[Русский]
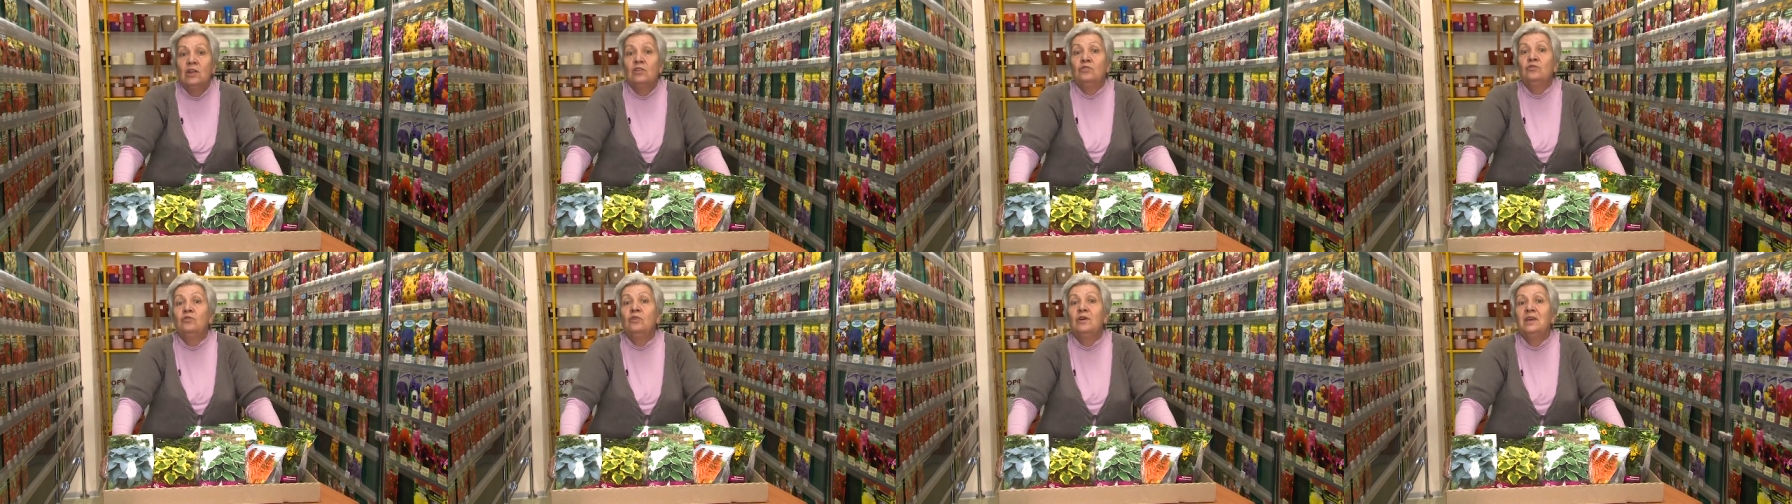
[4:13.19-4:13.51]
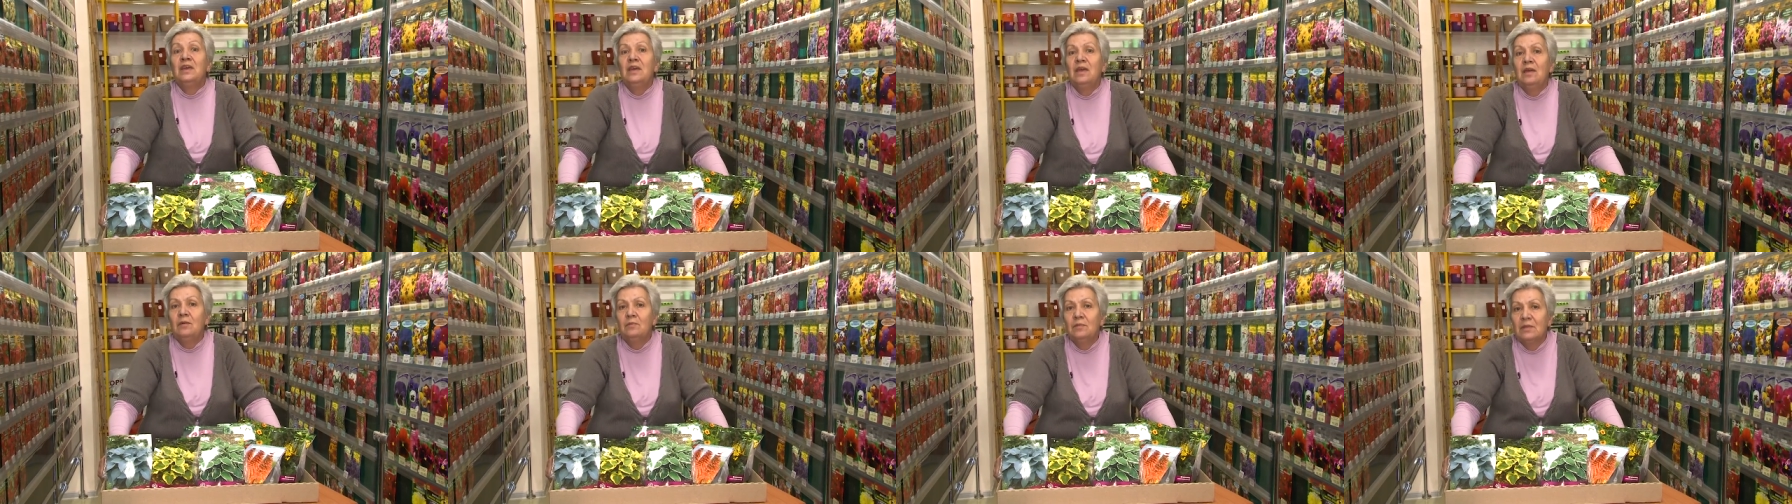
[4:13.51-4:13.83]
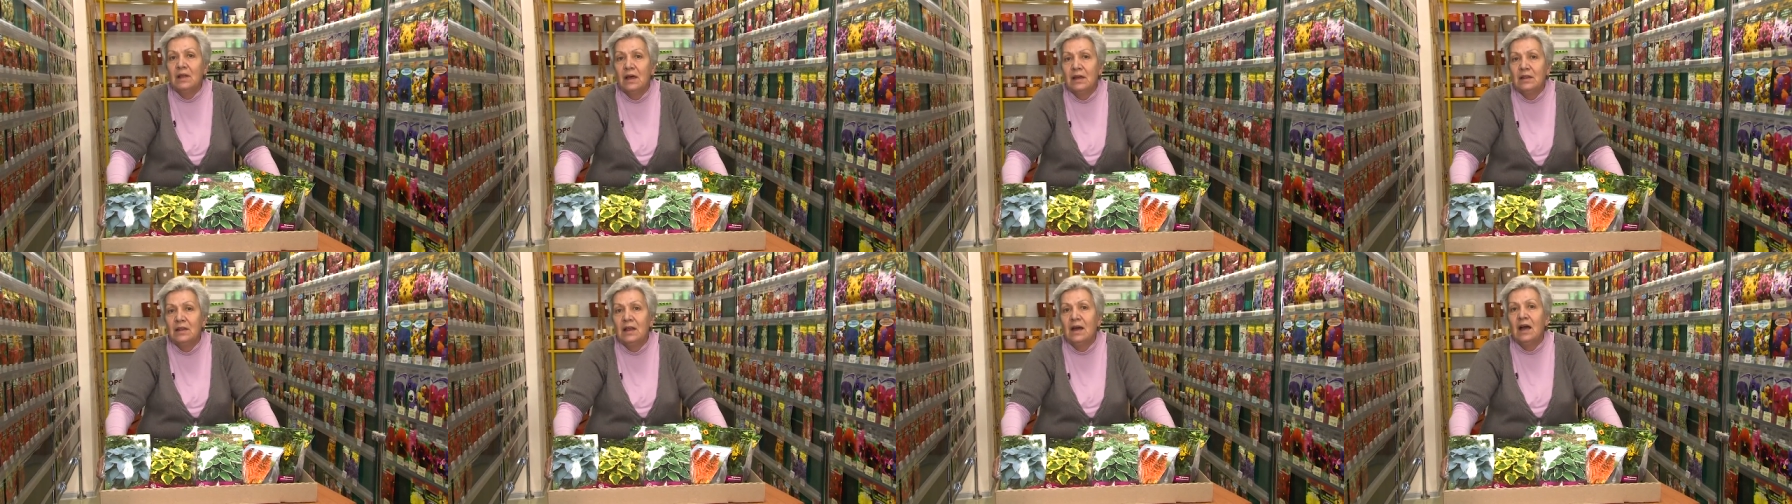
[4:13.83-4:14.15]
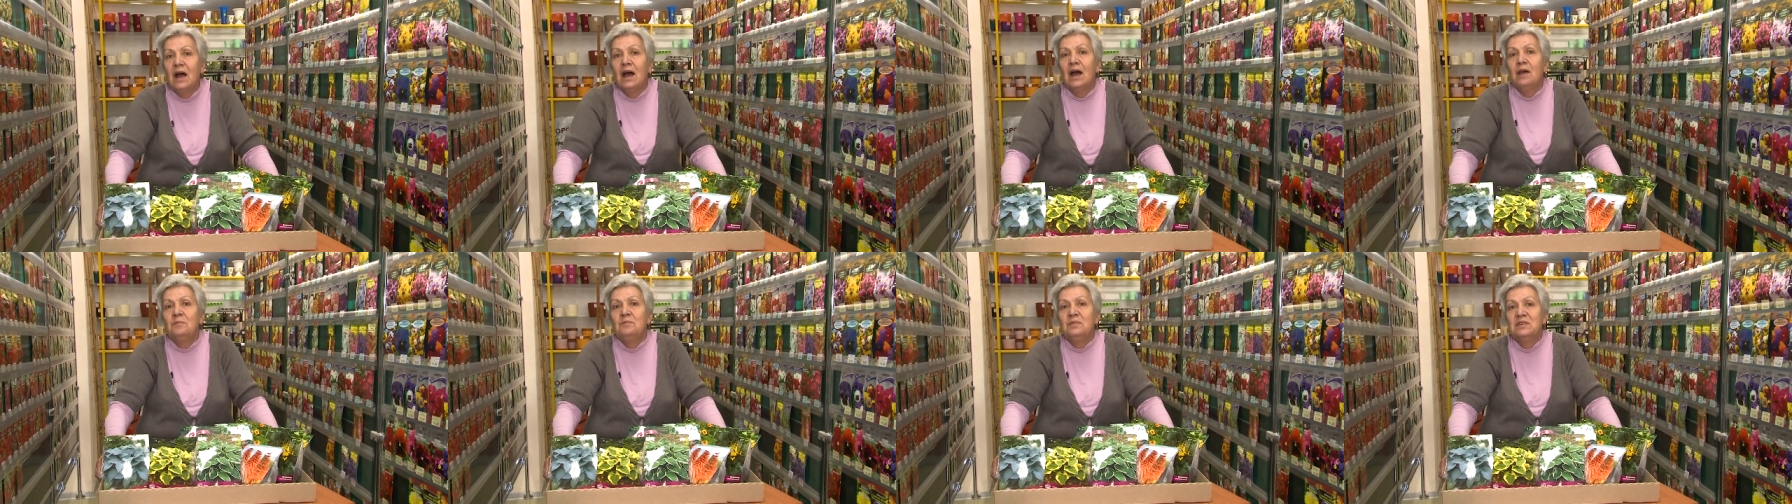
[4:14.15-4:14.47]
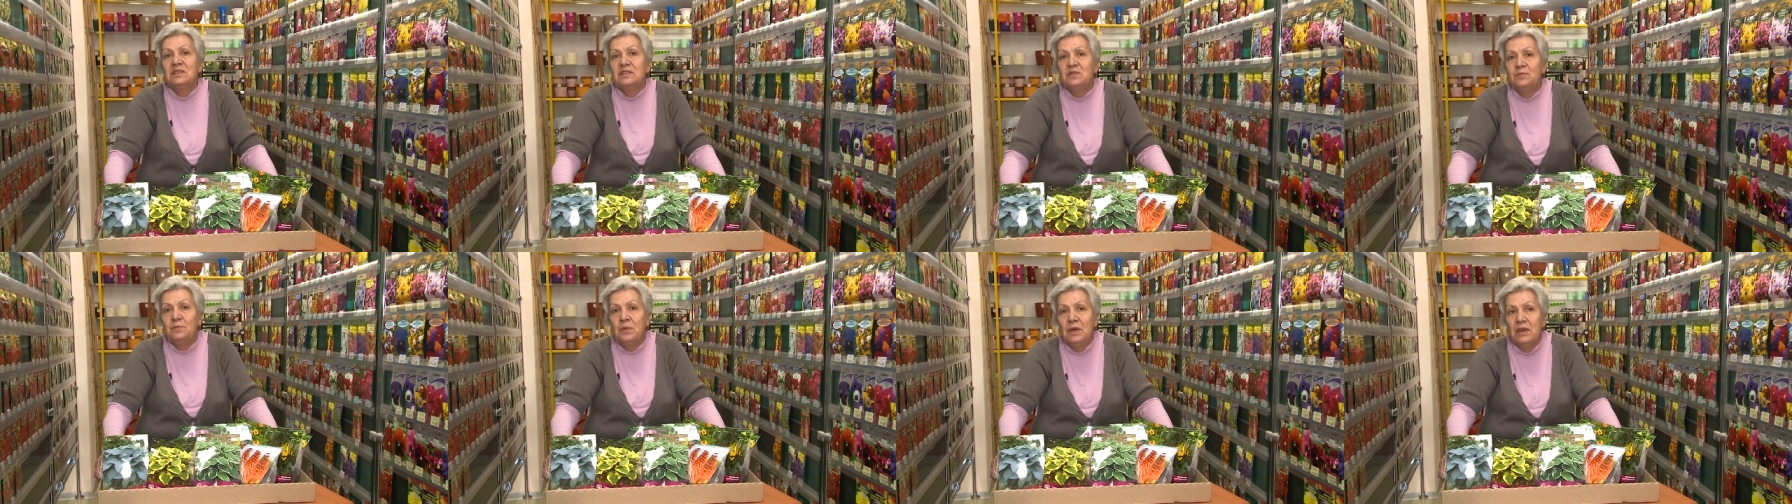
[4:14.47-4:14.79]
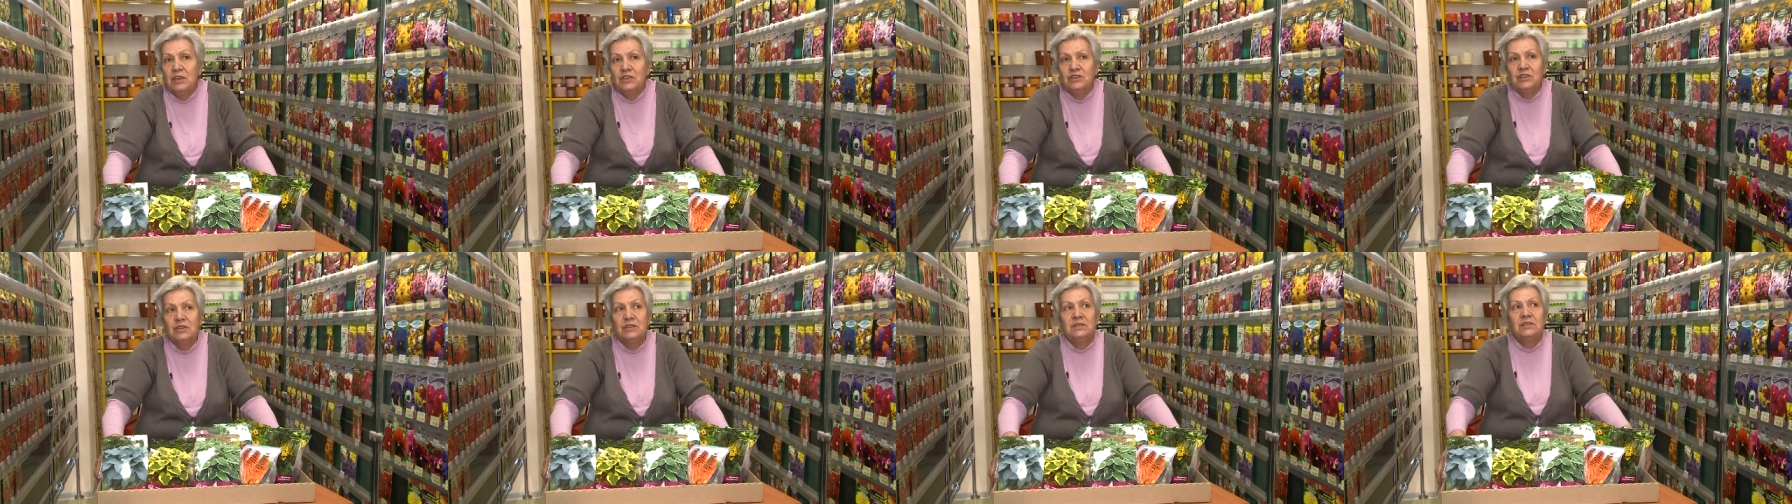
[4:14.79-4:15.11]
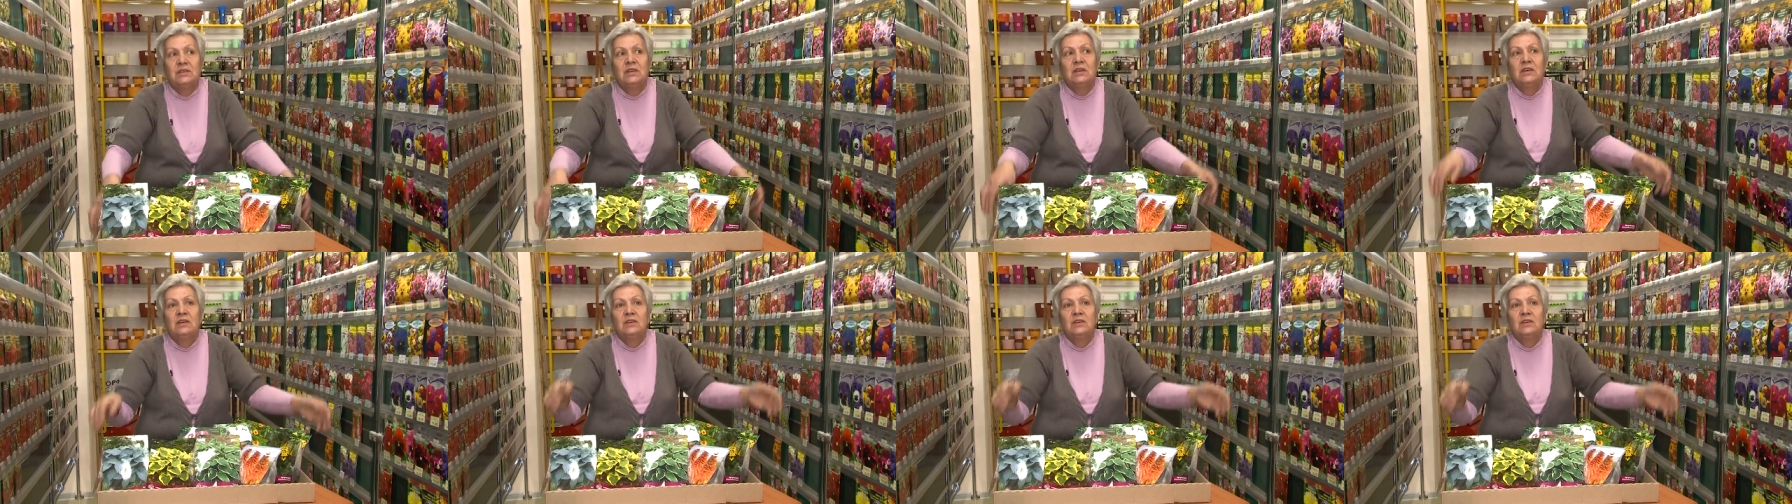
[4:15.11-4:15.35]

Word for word: то им надо обеспечить